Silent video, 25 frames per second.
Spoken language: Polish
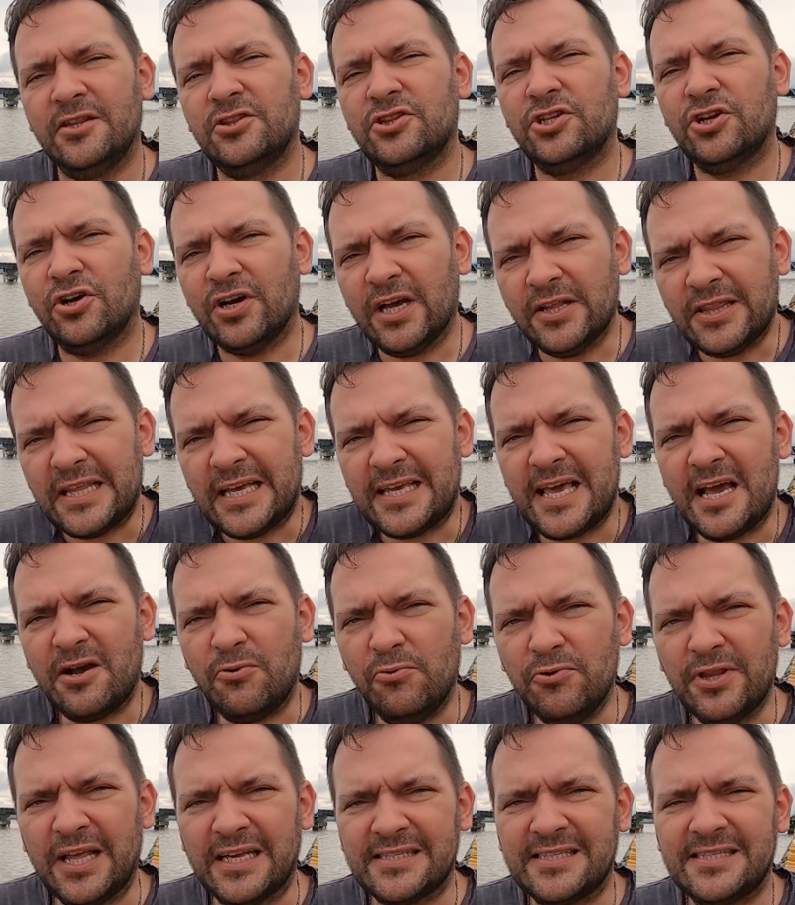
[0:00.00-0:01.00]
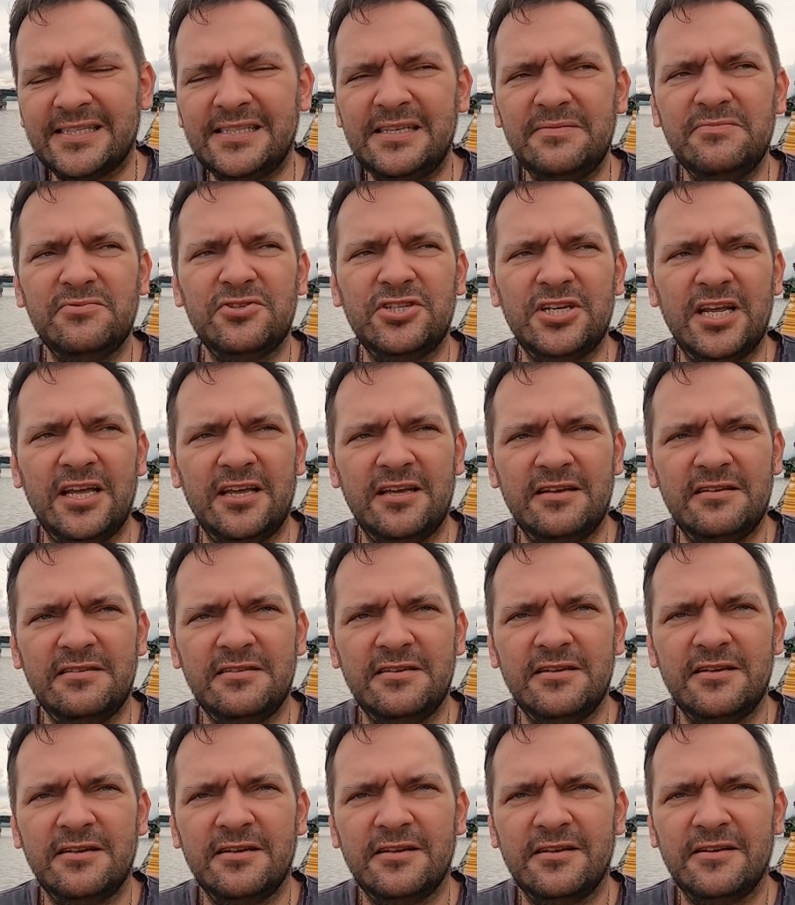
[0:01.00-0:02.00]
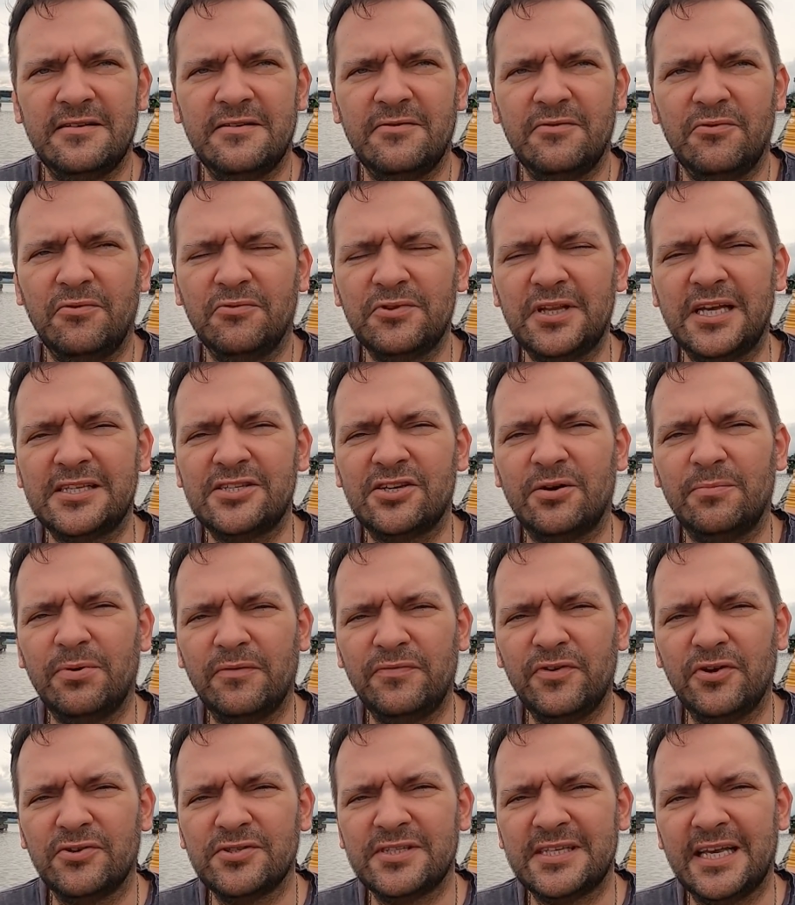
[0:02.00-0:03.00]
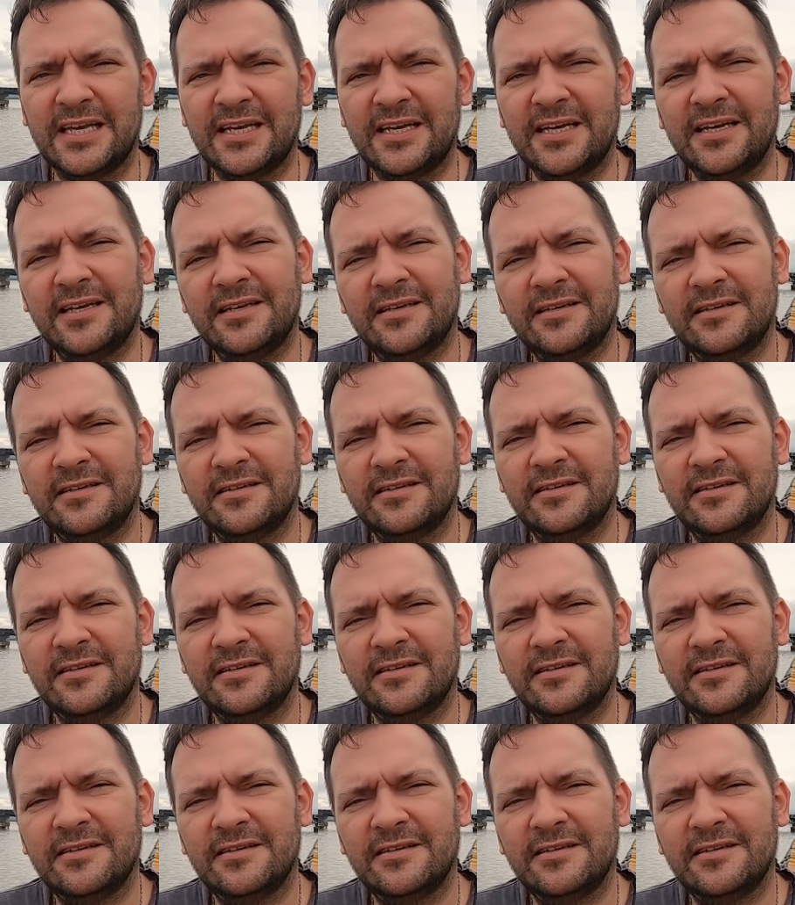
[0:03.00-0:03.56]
Trochę tak jak u nas, z tym, że u nas obowiązek